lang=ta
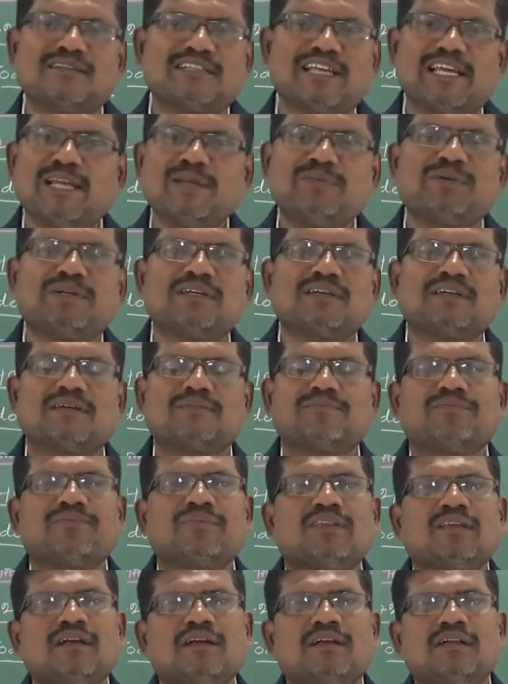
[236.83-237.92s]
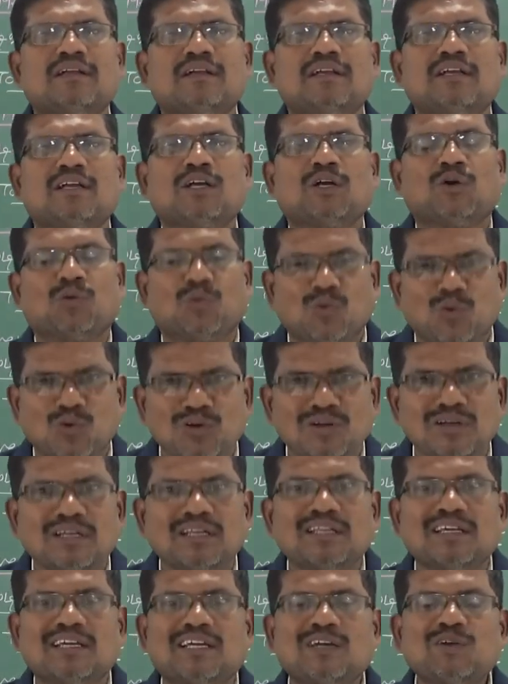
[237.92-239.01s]
செயல்படுங்க
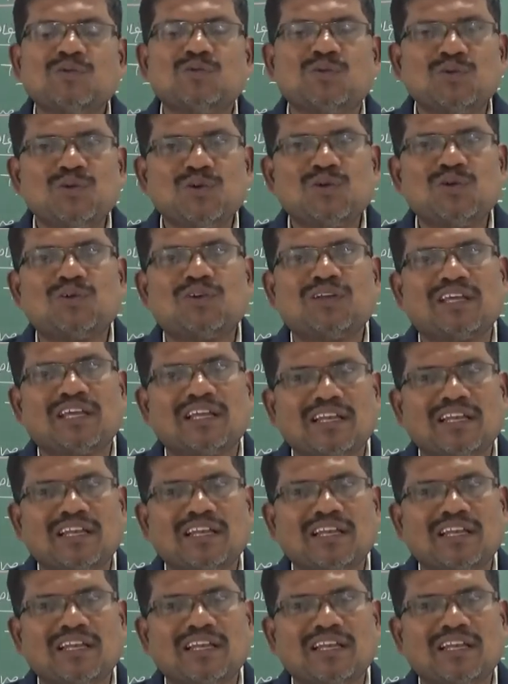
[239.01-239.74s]
உங்களுக்கு உங்களுடைய